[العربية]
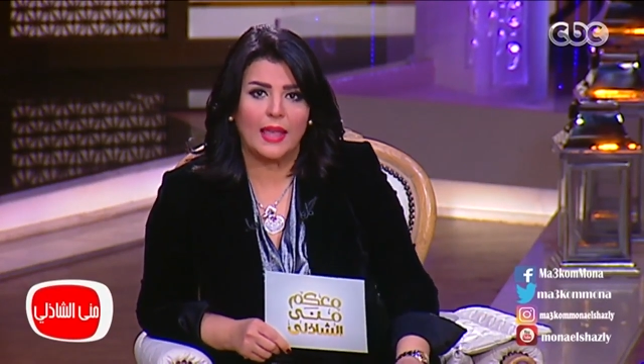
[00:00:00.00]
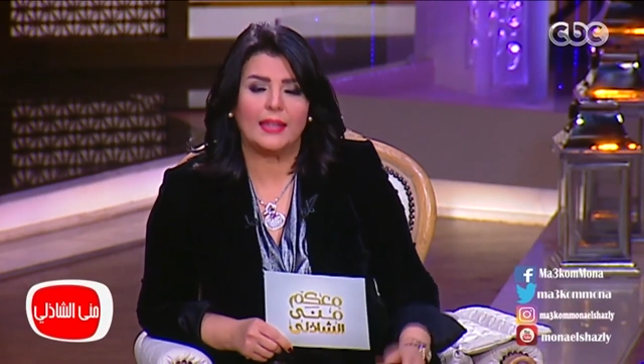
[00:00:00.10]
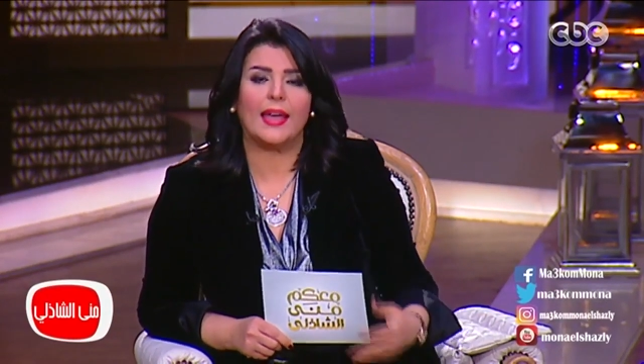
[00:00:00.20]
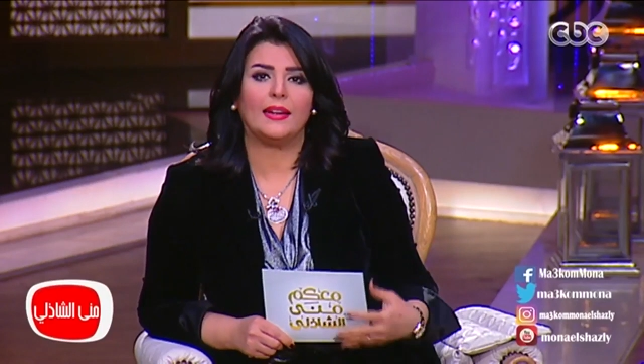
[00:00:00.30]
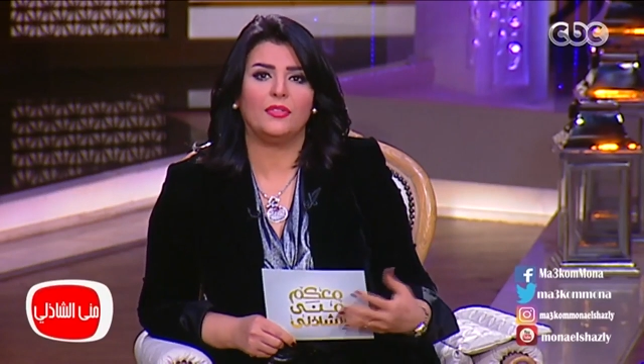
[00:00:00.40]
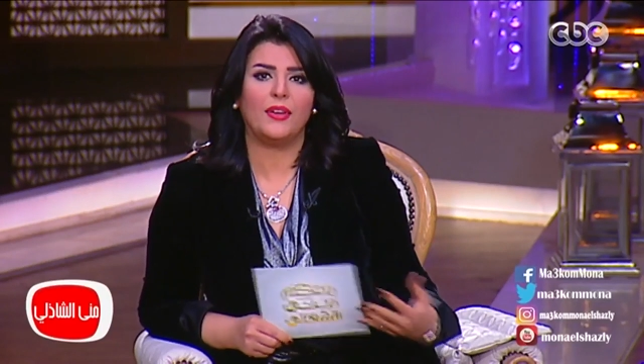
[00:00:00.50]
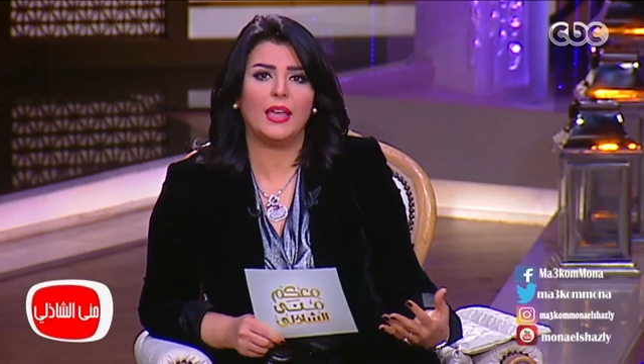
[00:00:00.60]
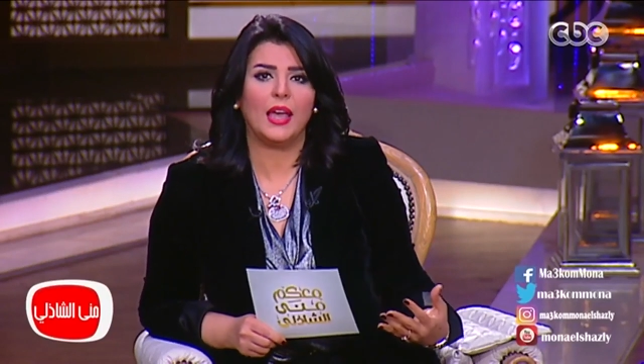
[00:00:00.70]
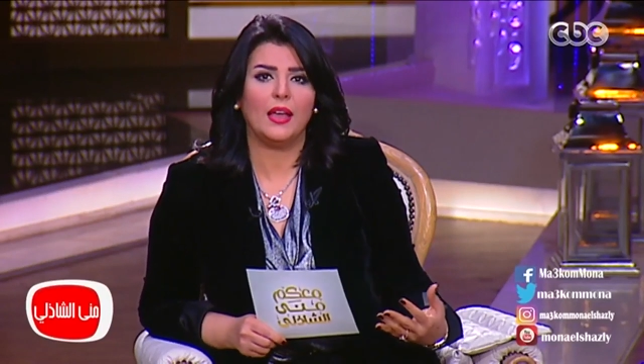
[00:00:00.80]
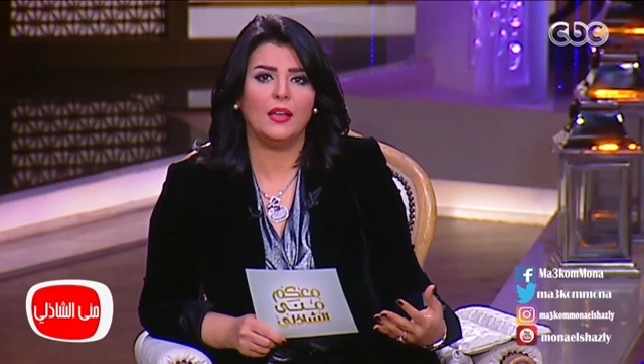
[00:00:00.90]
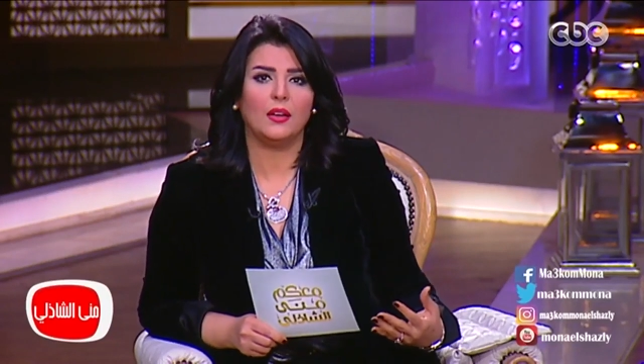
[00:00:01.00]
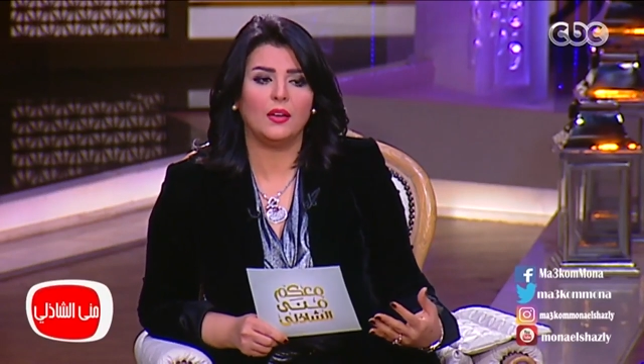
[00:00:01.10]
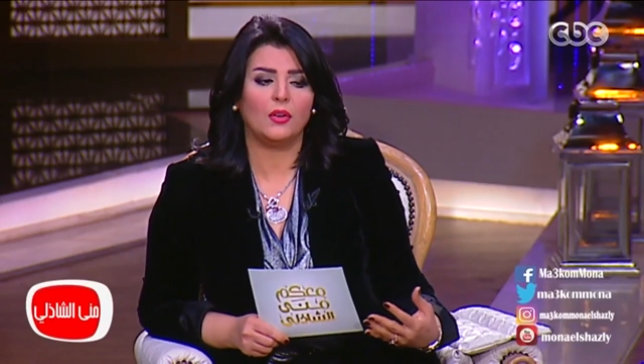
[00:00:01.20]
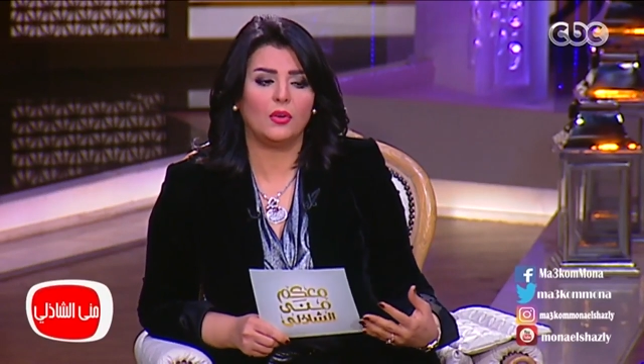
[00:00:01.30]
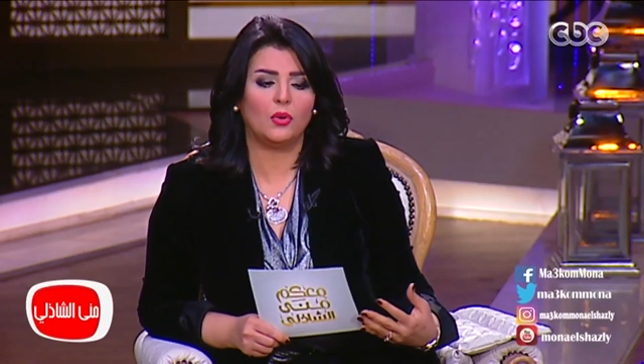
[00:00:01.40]
يعني فجاه
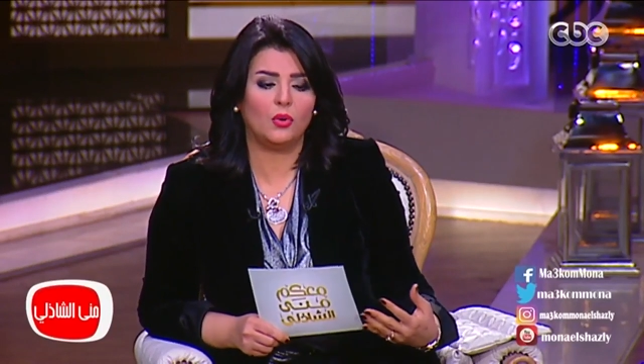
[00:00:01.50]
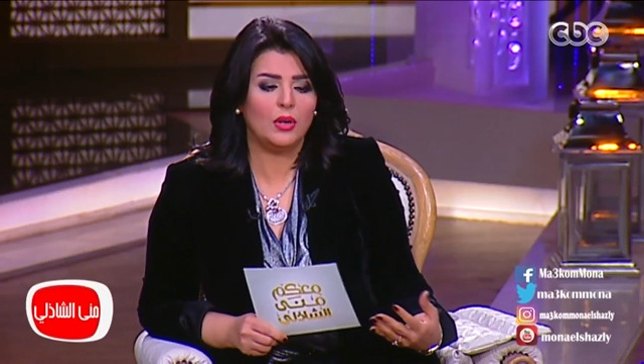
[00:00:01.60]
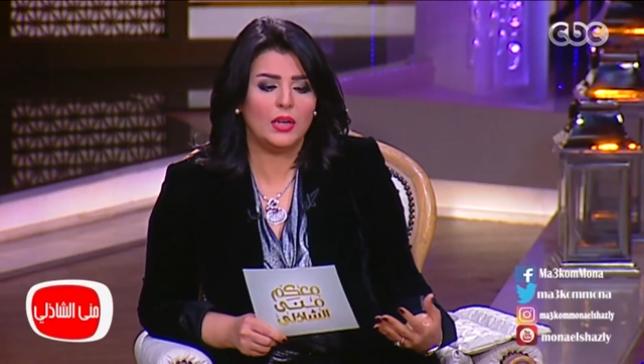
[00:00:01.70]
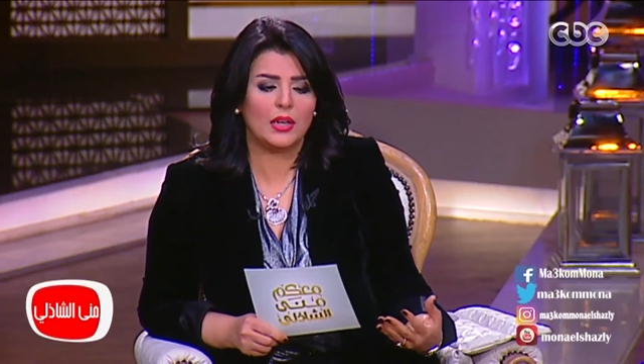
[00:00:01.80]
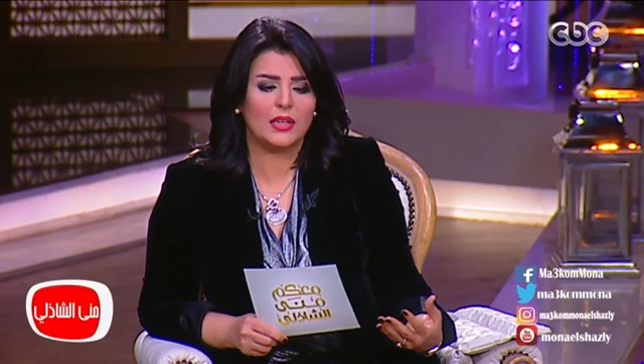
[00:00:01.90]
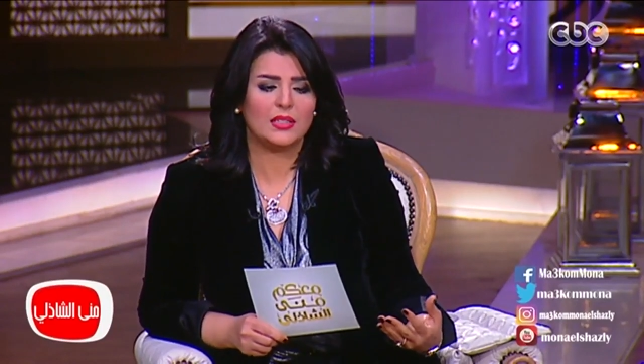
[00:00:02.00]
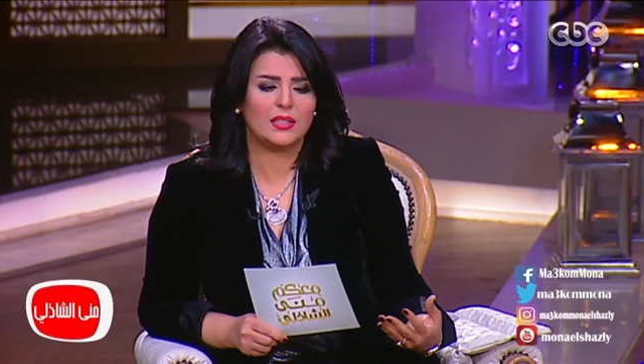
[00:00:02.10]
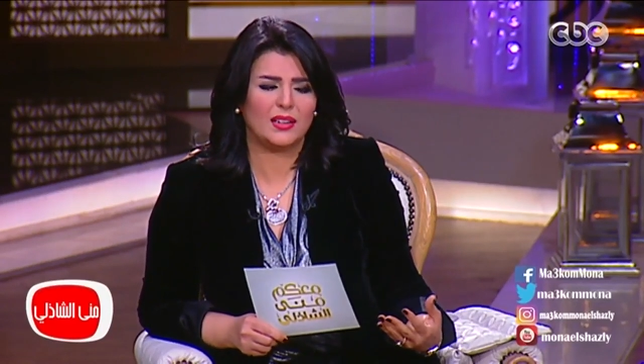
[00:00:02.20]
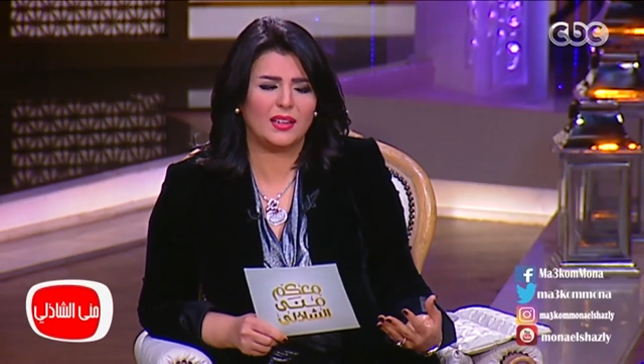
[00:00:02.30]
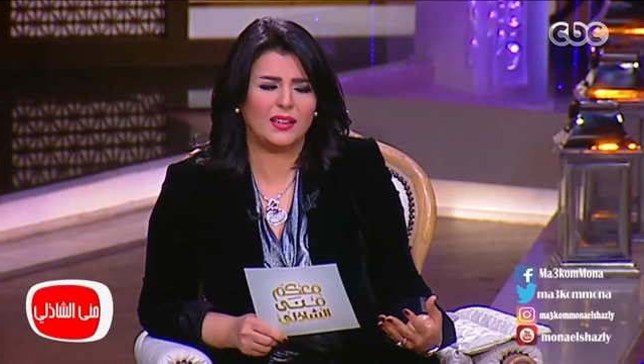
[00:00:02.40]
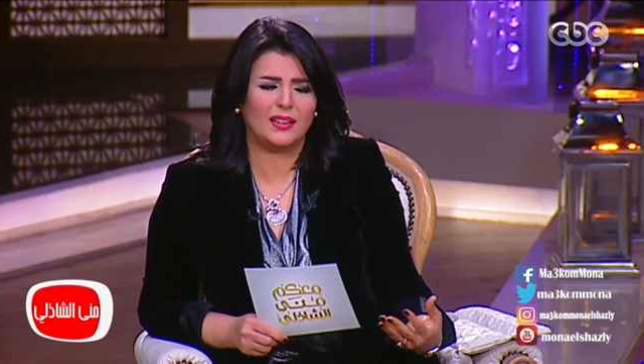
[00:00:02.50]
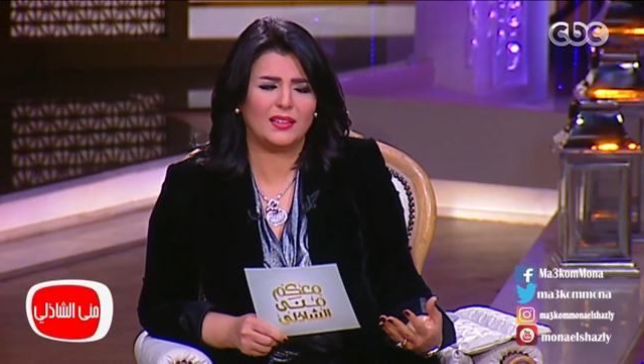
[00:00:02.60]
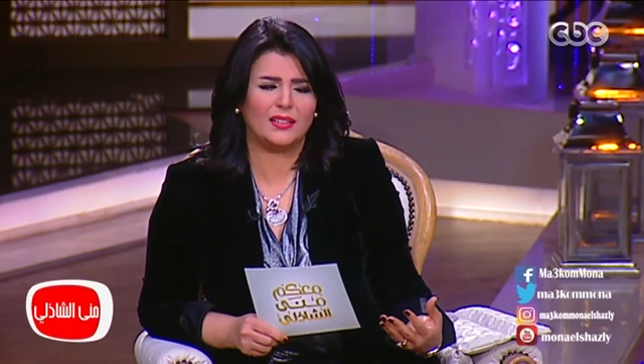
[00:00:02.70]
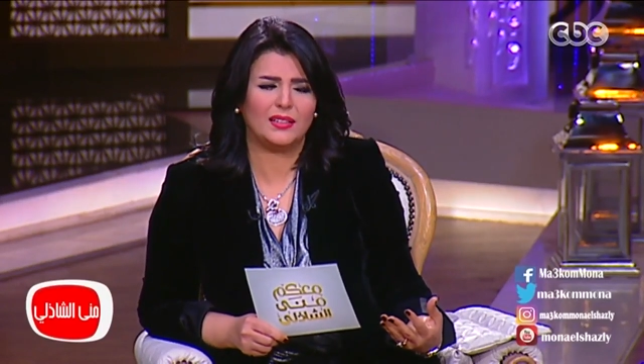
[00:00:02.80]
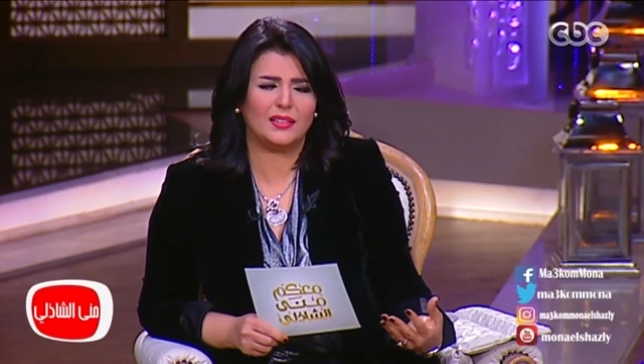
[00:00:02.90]
كل الناس
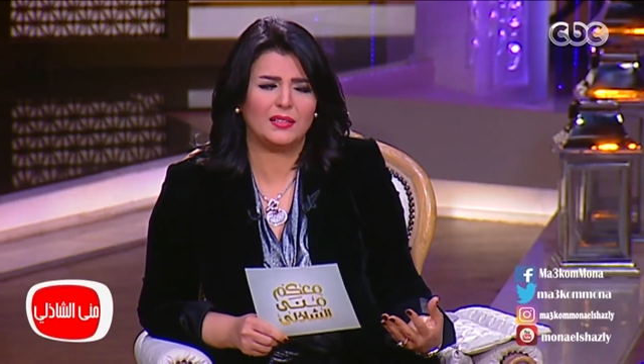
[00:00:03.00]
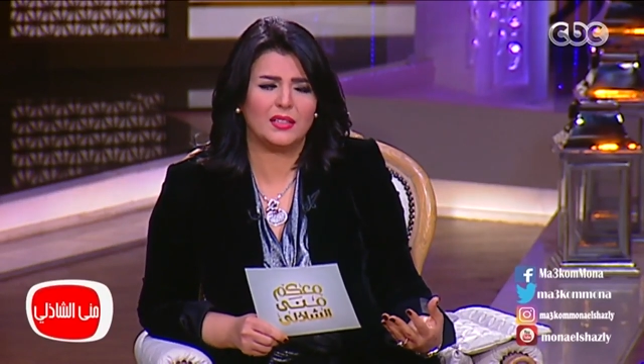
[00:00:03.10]
آه،